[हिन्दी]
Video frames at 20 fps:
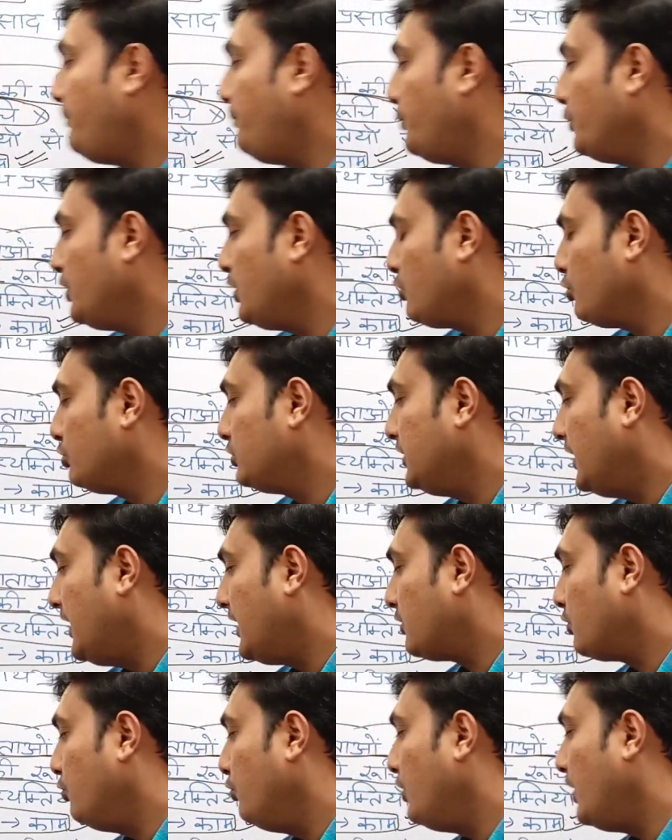का
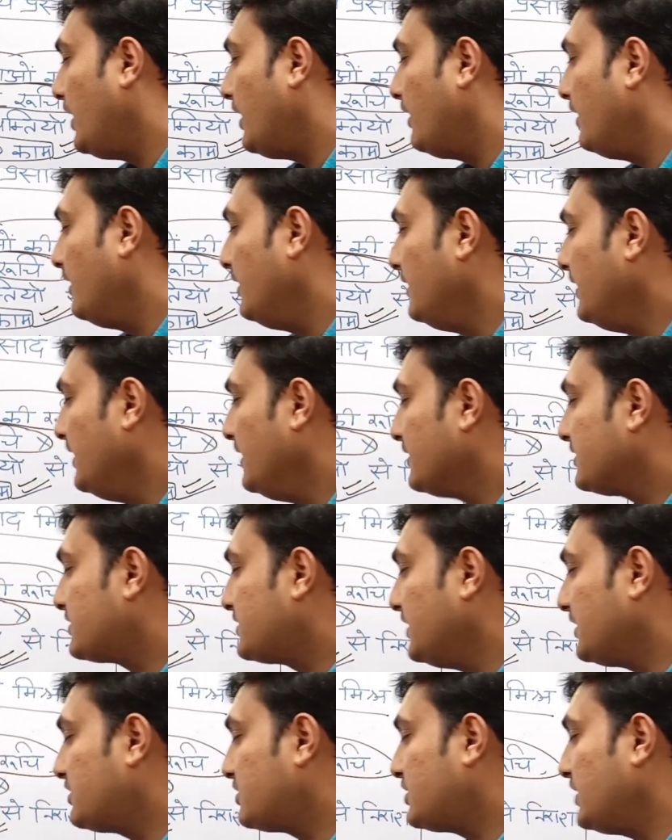पुनरुद्धार हुआ
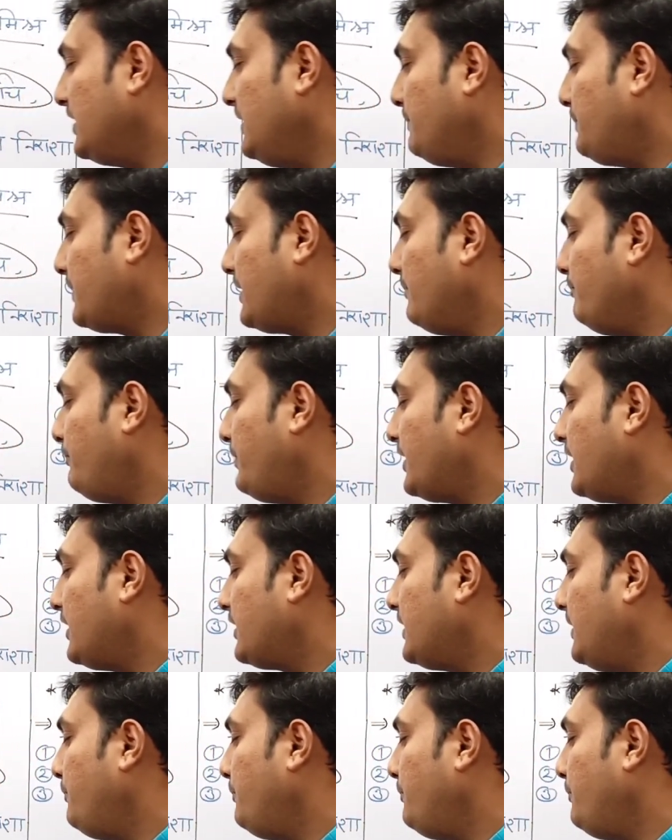सत्सई परंपरा